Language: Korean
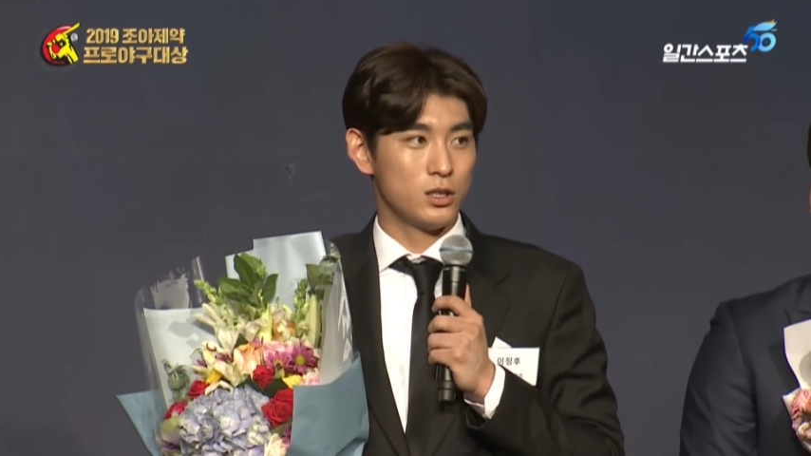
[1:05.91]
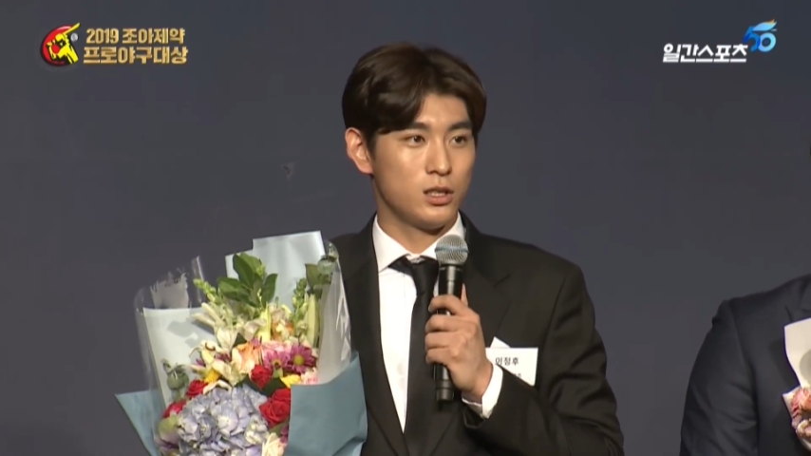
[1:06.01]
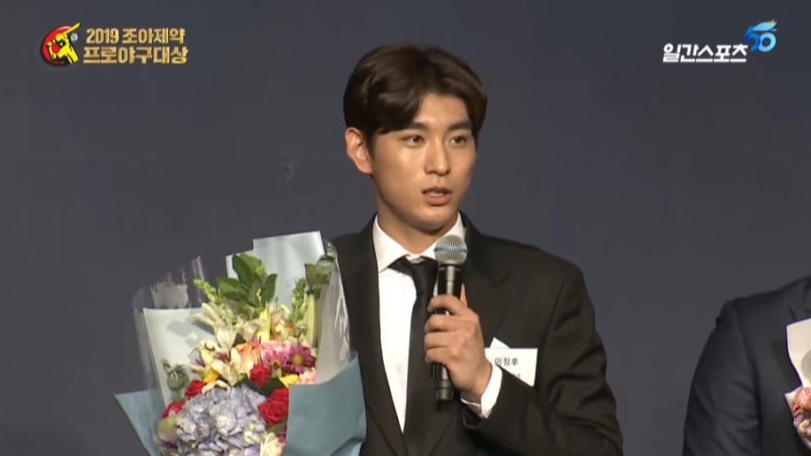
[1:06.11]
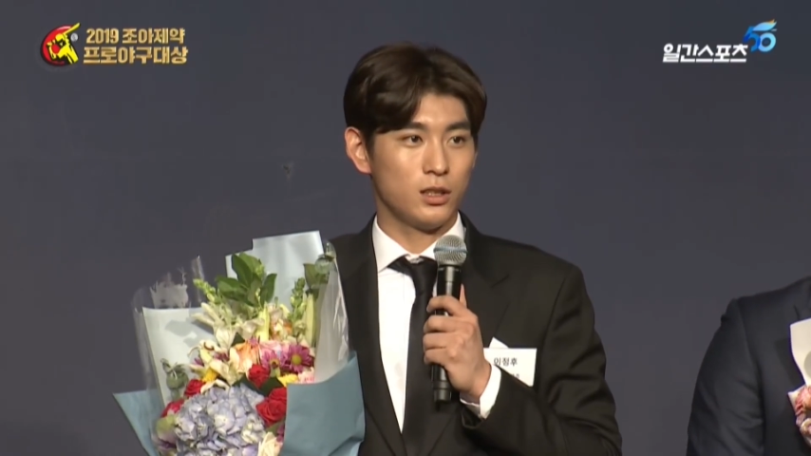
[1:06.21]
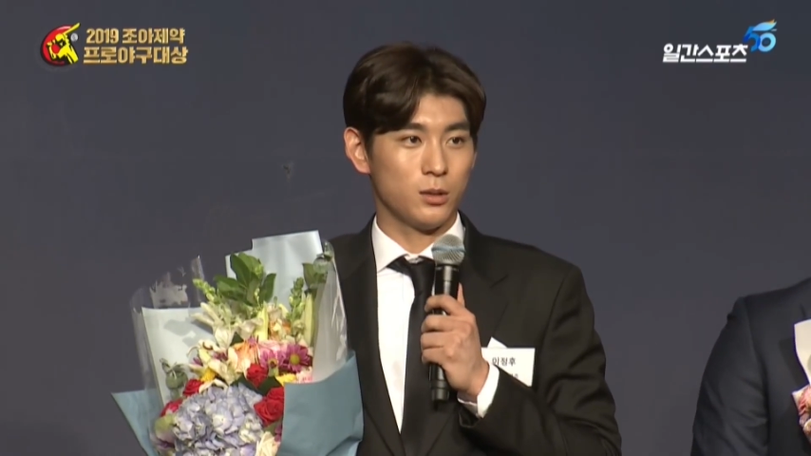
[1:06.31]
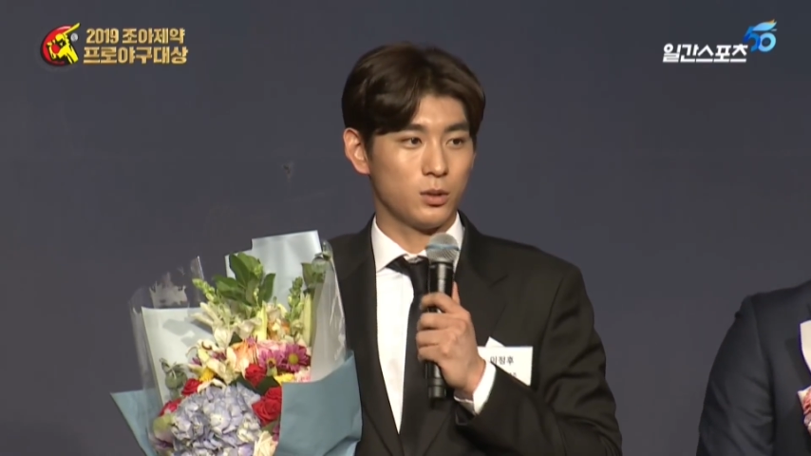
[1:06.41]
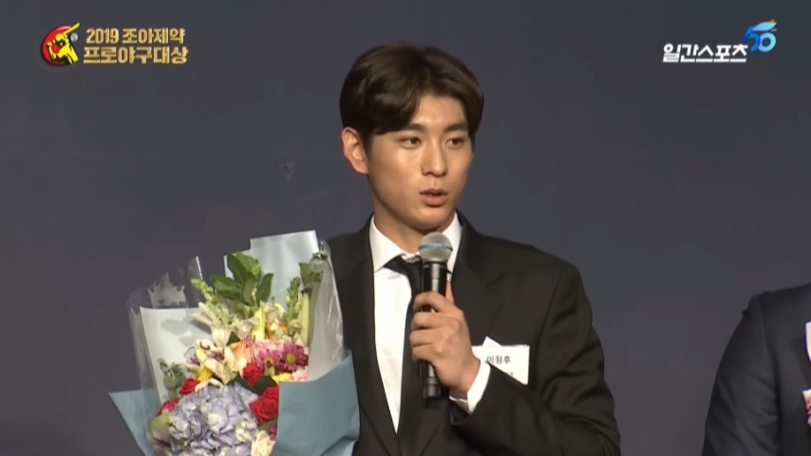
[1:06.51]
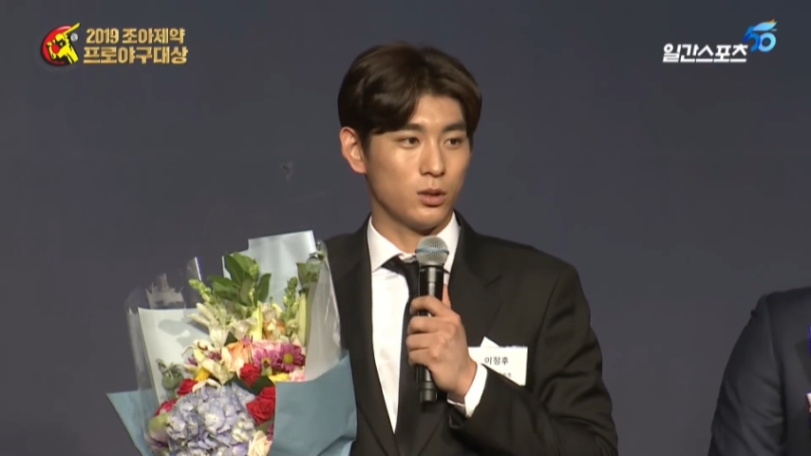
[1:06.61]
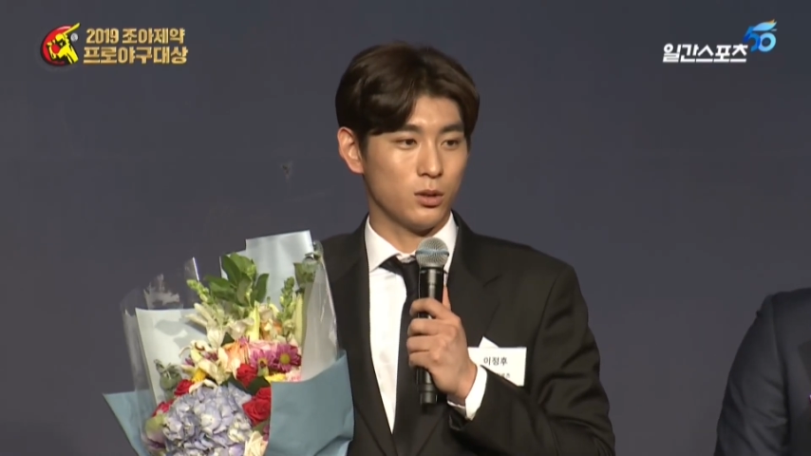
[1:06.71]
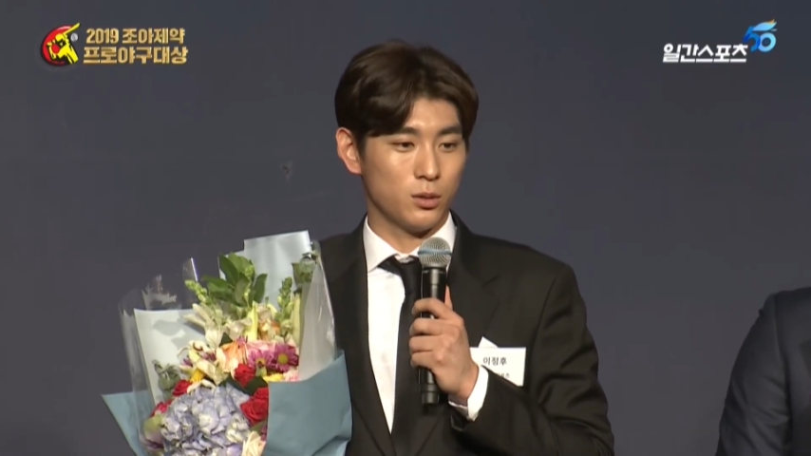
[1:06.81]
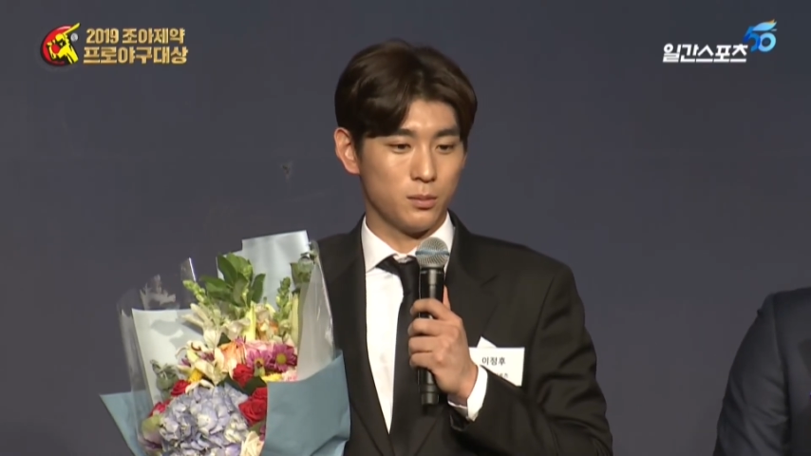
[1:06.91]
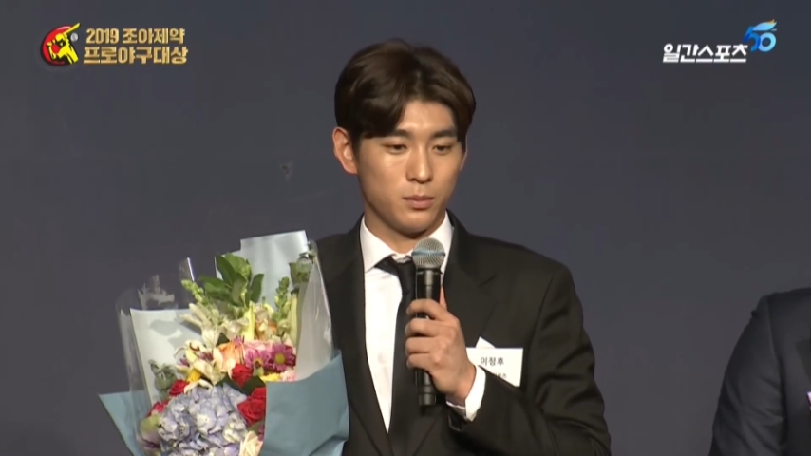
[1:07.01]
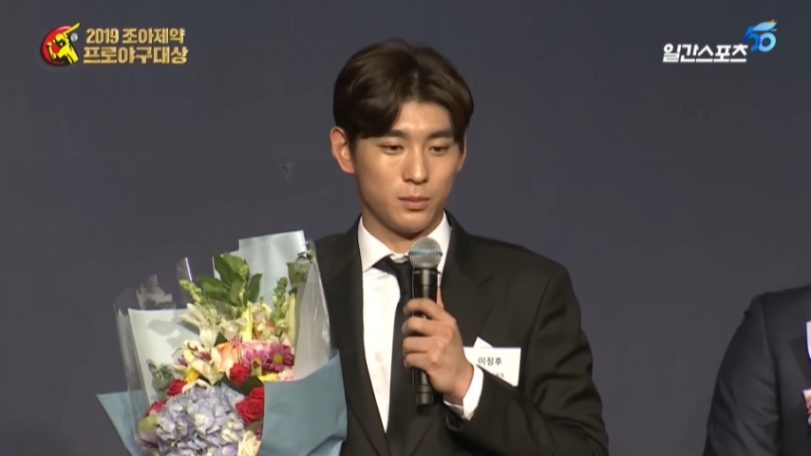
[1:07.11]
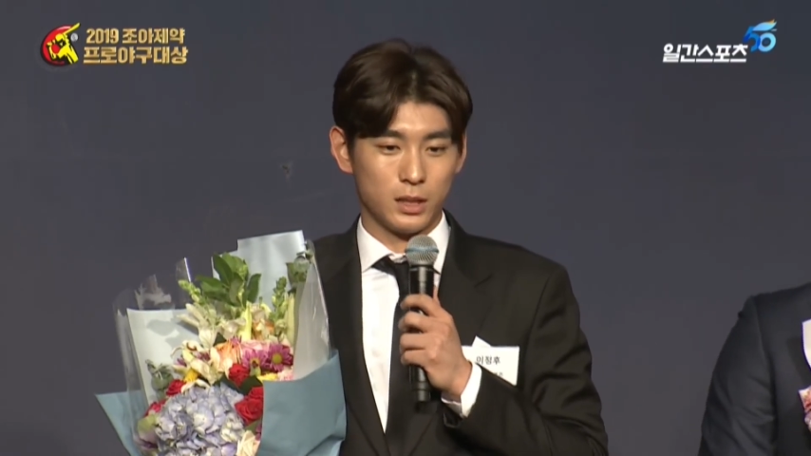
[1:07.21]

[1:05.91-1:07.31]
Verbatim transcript: 신인 때부터